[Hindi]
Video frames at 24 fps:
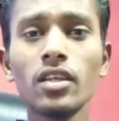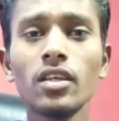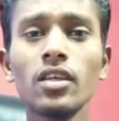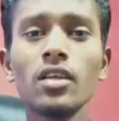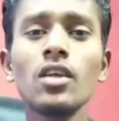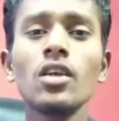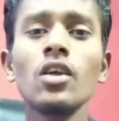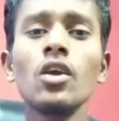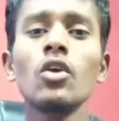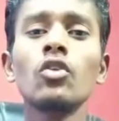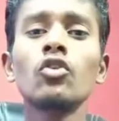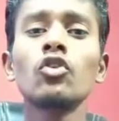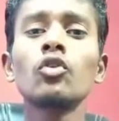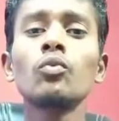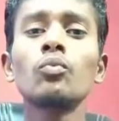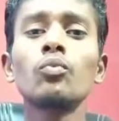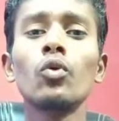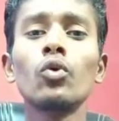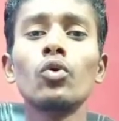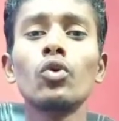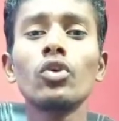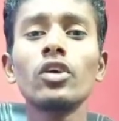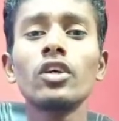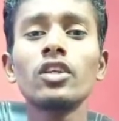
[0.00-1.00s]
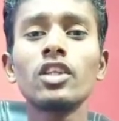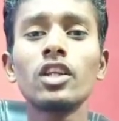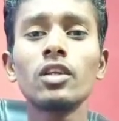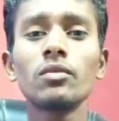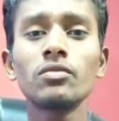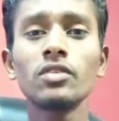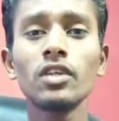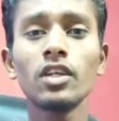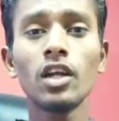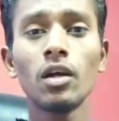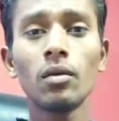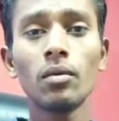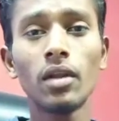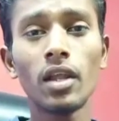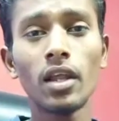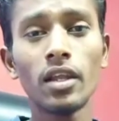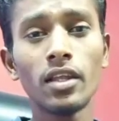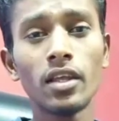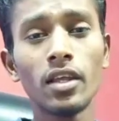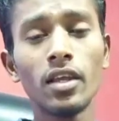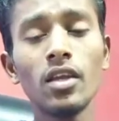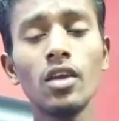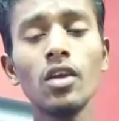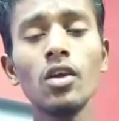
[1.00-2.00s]
की दोस्तों पोको की तरफ से खबर आ
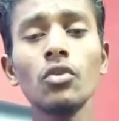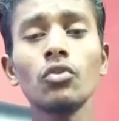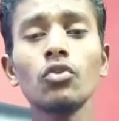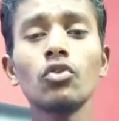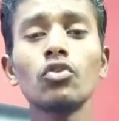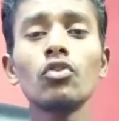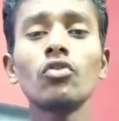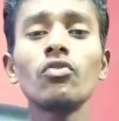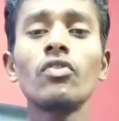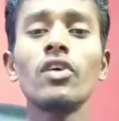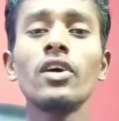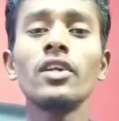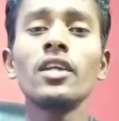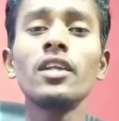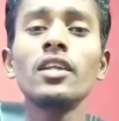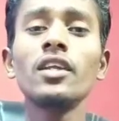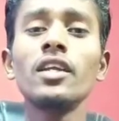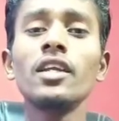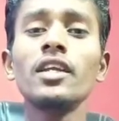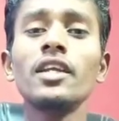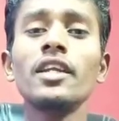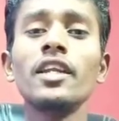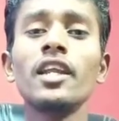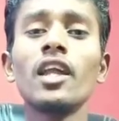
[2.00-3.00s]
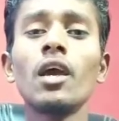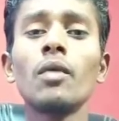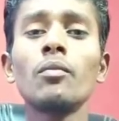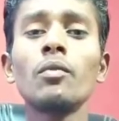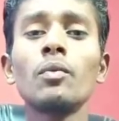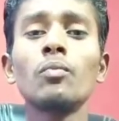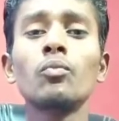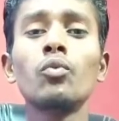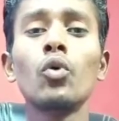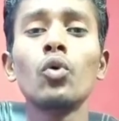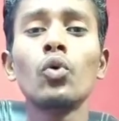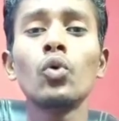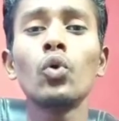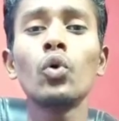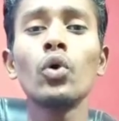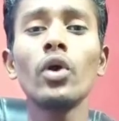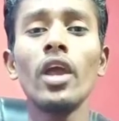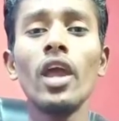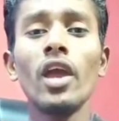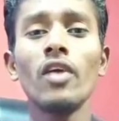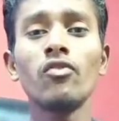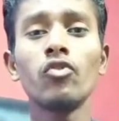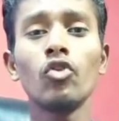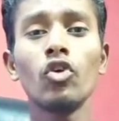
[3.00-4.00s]
रही है दोस्तों फाइनली इंडिया में पोको
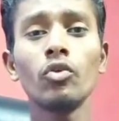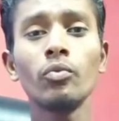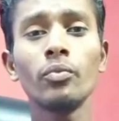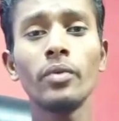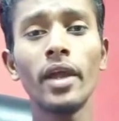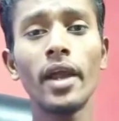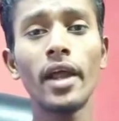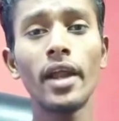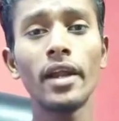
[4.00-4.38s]
एफ में